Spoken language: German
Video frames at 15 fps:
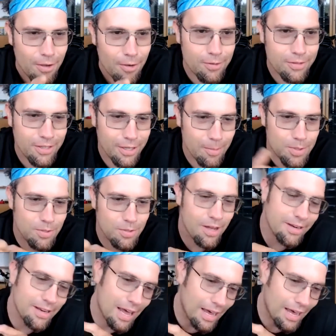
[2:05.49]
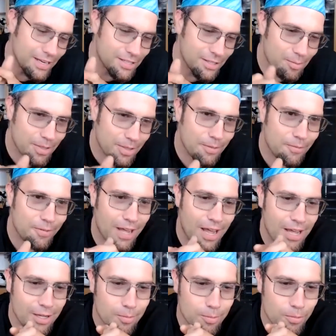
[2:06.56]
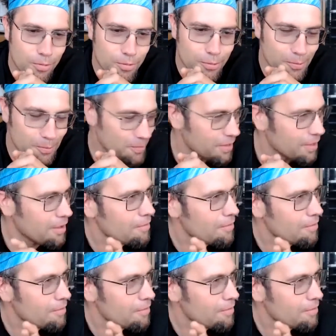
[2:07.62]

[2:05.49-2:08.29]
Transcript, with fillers: Und da gibt es so ein Item in dem Fragebogen,